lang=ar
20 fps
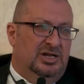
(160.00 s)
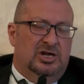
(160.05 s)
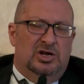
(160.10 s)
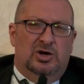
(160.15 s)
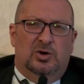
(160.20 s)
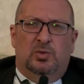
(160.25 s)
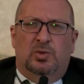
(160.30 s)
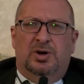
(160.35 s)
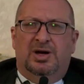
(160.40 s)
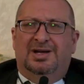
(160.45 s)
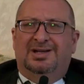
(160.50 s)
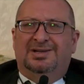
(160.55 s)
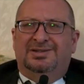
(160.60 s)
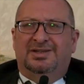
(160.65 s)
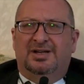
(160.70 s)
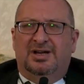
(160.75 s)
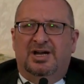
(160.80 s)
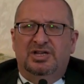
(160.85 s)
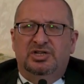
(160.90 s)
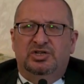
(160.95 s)

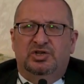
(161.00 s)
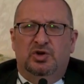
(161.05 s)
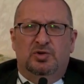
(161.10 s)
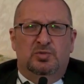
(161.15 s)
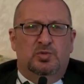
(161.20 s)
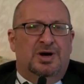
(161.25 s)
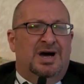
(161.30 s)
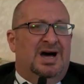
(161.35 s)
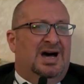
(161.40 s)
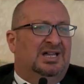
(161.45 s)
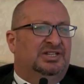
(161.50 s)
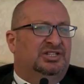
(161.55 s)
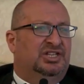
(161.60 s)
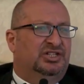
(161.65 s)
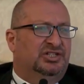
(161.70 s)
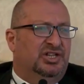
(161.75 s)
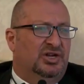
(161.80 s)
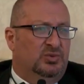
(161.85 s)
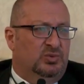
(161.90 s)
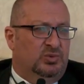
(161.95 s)
والتقدم
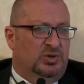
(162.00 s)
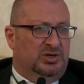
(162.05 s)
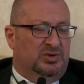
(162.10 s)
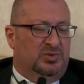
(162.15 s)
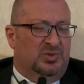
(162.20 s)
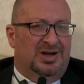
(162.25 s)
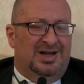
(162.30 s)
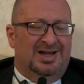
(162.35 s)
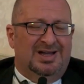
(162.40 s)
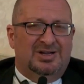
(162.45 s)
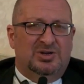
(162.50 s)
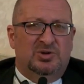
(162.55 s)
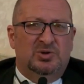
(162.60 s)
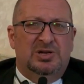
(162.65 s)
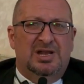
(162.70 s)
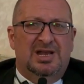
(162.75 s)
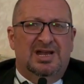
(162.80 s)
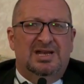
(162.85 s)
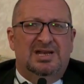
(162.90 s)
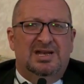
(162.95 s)
والتطور
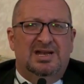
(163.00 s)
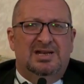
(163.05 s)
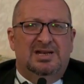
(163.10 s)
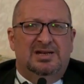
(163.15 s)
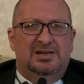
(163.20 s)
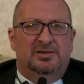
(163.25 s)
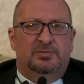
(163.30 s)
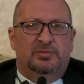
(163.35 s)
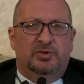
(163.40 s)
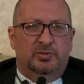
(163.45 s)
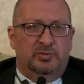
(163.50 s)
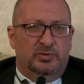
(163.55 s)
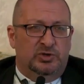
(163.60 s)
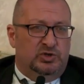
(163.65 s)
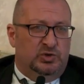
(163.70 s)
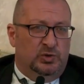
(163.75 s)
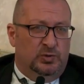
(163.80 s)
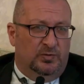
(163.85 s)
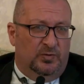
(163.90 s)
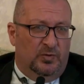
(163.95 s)
وكل اللي
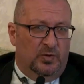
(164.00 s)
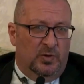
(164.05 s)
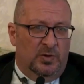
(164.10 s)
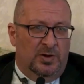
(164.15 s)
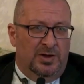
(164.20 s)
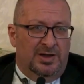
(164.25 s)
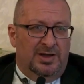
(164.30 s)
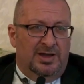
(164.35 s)
بيشوفه